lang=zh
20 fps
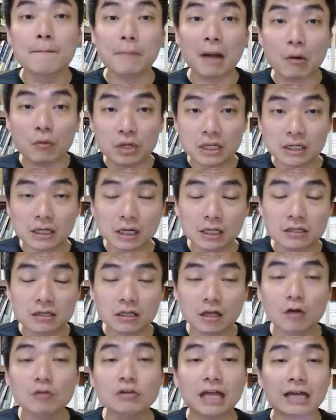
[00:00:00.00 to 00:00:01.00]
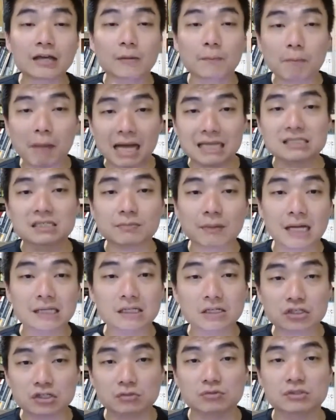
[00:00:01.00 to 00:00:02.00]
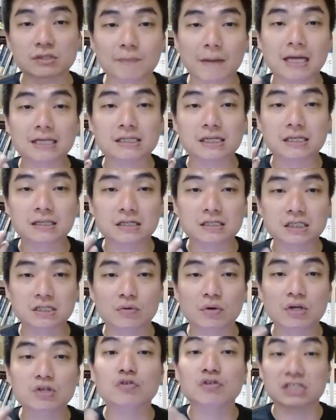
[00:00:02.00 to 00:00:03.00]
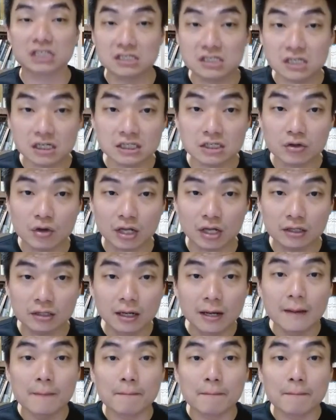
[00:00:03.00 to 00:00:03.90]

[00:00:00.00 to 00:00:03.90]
包赢了之后，他有八十八仙、九十八仙的机会做行政议员。